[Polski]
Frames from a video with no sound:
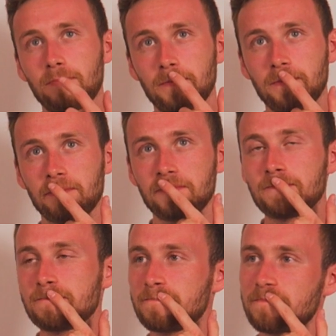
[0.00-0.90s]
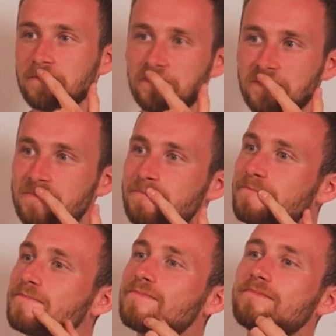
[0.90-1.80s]
ruch, bo będzie grzać
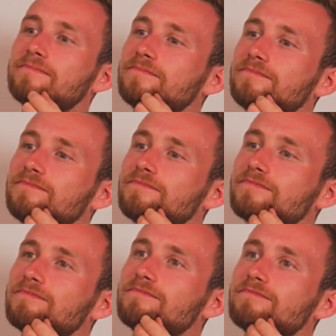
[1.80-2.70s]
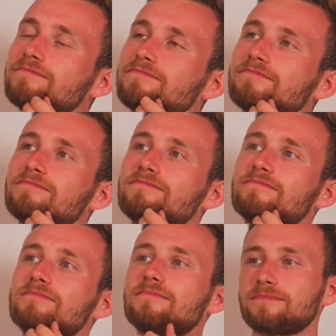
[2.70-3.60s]
ławę, przez co będzie psuł
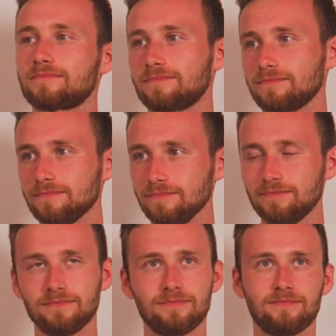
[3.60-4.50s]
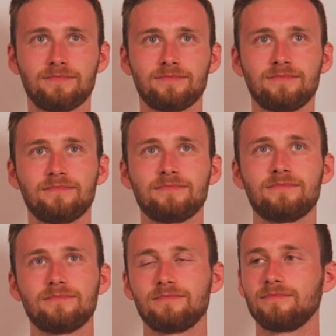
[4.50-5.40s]
atmosferę e, i nie będzie mu się podobała jego
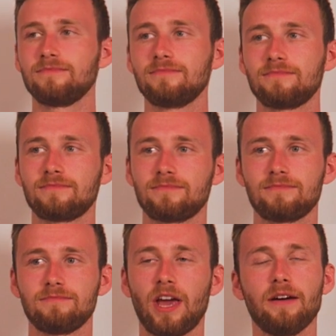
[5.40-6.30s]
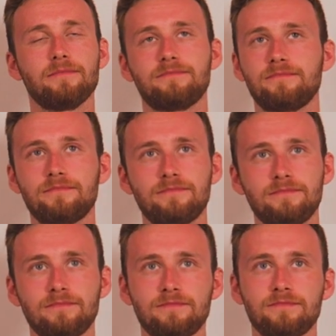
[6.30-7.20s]
pozycja w zespole. Nie.
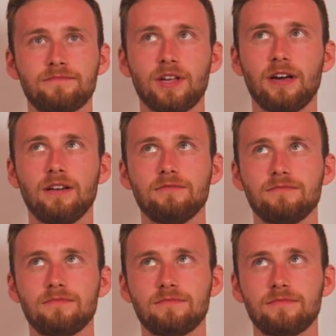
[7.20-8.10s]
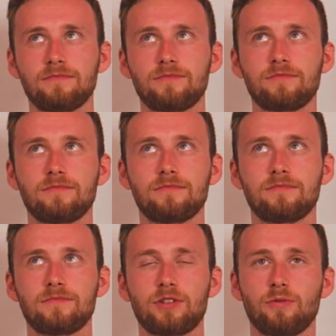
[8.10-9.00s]
nie.
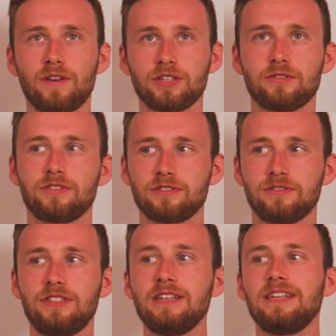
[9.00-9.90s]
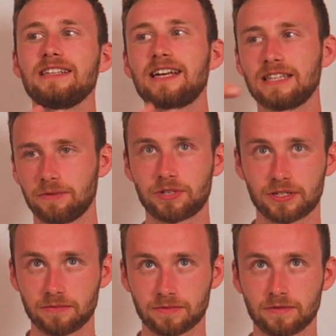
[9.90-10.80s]
Czyli, uważ... Czyli uważasz, że to jest
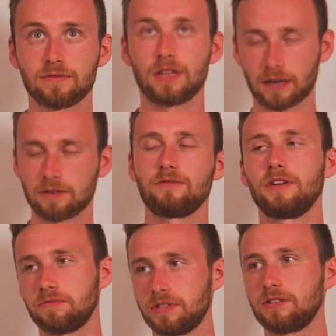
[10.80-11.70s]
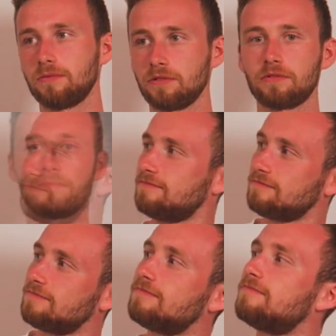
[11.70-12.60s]
dobry ruch? Tak, uważam, że to jest dobry ruch.
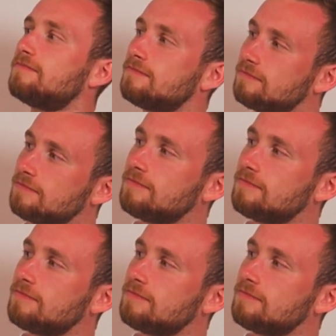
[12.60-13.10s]
Uważam, że